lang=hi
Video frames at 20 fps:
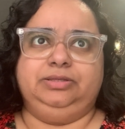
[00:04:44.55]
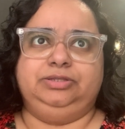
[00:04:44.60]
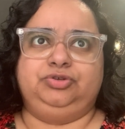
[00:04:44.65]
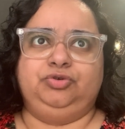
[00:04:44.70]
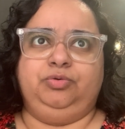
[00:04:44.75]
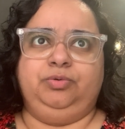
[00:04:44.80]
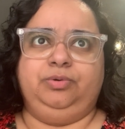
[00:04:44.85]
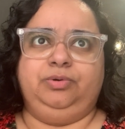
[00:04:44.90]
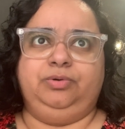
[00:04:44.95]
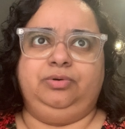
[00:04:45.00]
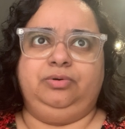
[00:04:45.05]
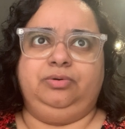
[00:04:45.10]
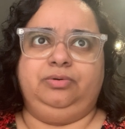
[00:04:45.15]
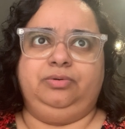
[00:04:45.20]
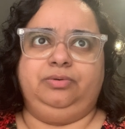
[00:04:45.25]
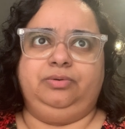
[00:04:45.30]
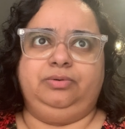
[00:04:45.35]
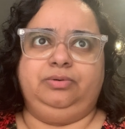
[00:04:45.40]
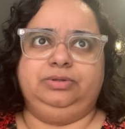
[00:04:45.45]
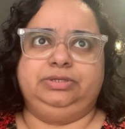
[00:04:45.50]

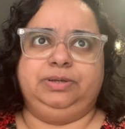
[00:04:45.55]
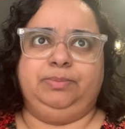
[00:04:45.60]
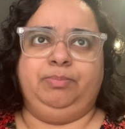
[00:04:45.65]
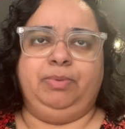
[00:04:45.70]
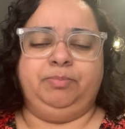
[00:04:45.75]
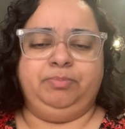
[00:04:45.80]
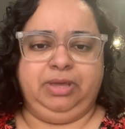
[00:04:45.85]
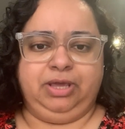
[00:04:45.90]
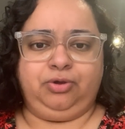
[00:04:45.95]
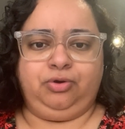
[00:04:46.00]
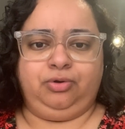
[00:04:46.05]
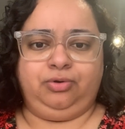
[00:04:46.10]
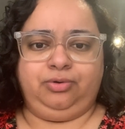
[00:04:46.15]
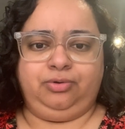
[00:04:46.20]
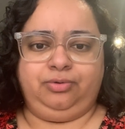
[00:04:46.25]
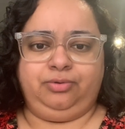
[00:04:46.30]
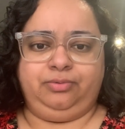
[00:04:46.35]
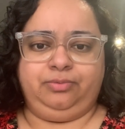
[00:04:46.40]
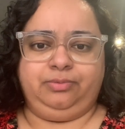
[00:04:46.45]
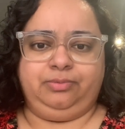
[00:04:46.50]
जो जब मम्मी को
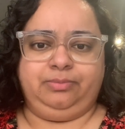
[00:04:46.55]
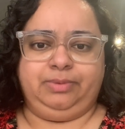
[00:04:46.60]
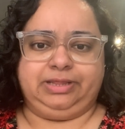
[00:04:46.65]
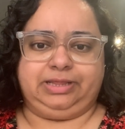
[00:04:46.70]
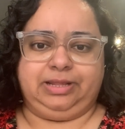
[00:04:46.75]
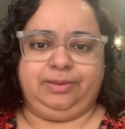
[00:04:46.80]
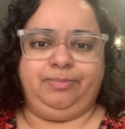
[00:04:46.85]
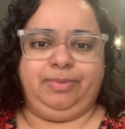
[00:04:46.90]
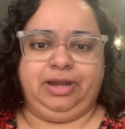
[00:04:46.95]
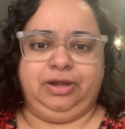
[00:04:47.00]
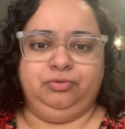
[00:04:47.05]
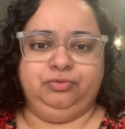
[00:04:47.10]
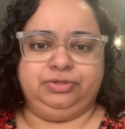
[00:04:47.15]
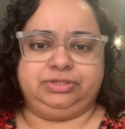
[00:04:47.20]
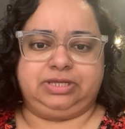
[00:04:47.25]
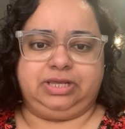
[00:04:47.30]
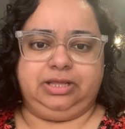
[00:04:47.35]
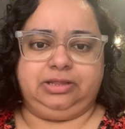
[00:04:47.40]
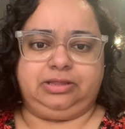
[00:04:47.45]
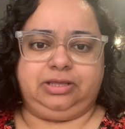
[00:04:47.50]
मतलब मैं
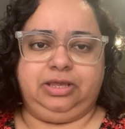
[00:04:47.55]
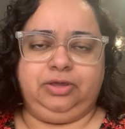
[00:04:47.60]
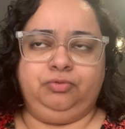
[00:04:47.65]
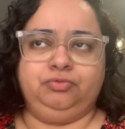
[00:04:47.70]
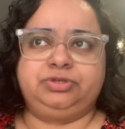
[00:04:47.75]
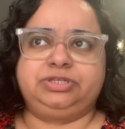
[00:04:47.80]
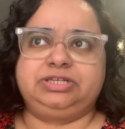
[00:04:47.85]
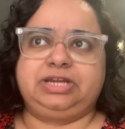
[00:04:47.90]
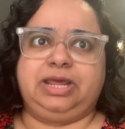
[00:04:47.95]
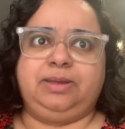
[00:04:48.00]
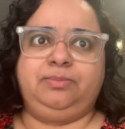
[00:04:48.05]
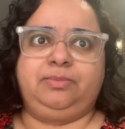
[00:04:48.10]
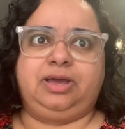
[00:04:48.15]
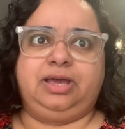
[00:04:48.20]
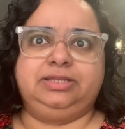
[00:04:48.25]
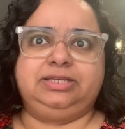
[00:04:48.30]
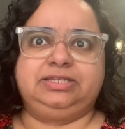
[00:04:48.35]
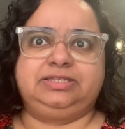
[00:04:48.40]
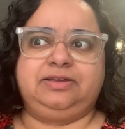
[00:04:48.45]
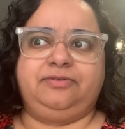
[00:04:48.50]
लूज़ की थी उस टाइम
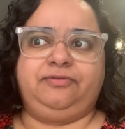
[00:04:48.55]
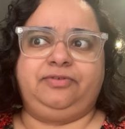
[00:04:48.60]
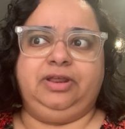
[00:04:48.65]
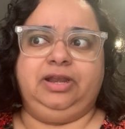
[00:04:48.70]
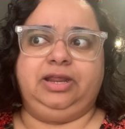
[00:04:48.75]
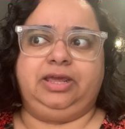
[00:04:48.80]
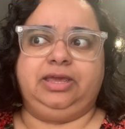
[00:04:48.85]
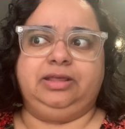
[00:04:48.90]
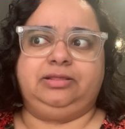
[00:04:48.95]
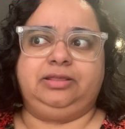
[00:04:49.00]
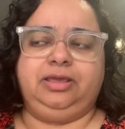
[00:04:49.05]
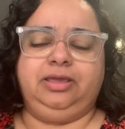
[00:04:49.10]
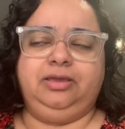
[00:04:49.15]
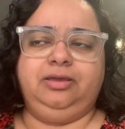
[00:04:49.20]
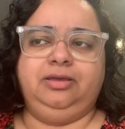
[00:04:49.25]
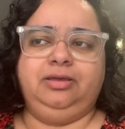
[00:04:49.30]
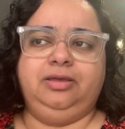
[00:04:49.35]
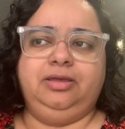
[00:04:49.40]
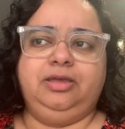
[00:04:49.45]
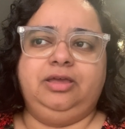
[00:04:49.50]
का जैसा फील की थी
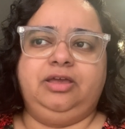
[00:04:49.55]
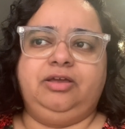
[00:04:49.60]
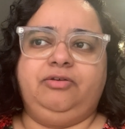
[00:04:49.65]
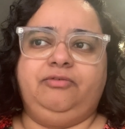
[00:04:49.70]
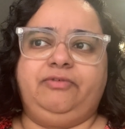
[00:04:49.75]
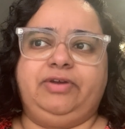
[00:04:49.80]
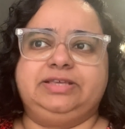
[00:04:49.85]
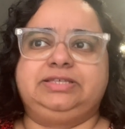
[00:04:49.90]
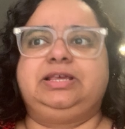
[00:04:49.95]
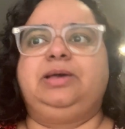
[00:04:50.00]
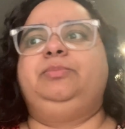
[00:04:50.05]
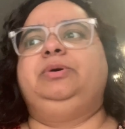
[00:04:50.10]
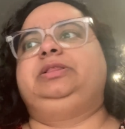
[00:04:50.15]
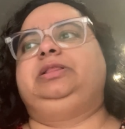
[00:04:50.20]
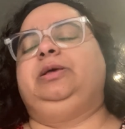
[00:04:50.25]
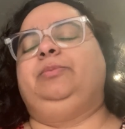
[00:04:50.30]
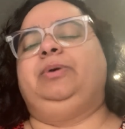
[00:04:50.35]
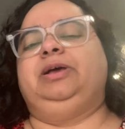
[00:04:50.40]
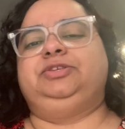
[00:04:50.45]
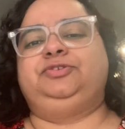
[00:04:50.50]
वैसा
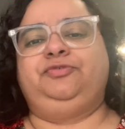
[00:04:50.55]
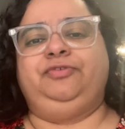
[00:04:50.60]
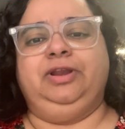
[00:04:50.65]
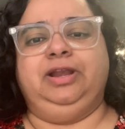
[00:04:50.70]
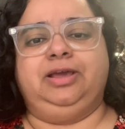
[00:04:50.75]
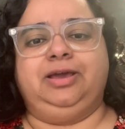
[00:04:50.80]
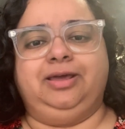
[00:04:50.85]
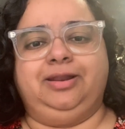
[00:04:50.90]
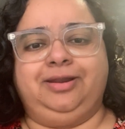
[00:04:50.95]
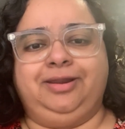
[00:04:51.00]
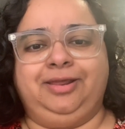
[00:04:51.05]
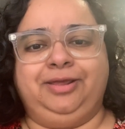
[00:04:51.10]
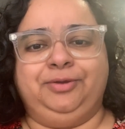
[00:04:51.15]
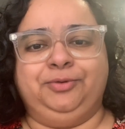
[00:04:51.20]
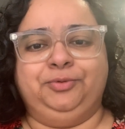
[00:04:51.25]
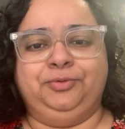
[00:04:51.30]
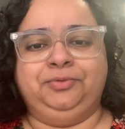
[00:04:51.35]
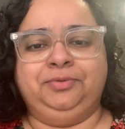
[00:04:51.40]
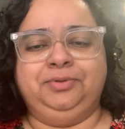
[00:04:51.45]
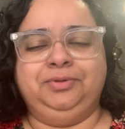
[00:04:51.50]
मतलब आज फील कर रही
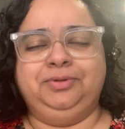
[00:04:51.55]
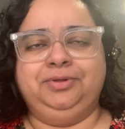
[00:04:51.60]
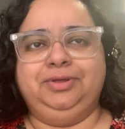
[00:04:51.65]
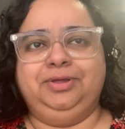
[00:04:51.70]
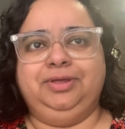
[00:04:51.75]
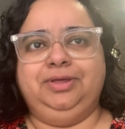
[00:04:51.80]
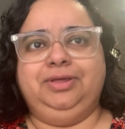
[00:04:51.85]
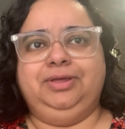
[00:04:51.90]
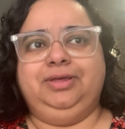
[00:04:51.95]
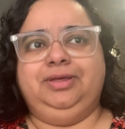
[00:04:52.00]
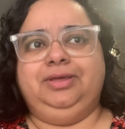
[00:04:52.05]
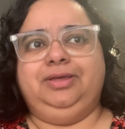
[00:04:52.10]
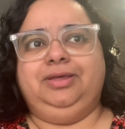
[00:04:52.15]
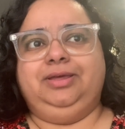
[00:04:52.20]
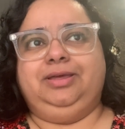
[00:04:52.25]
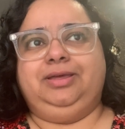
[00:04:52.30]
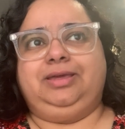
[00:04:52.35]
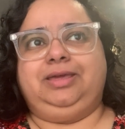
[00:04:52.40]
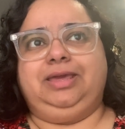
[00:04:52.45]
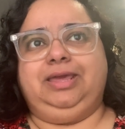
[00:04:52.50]
हूँ
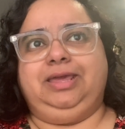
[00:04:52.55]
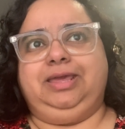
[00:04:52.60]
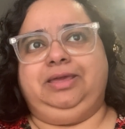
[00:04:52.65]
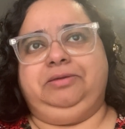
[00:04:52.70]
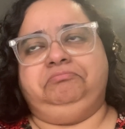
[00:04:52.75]
कि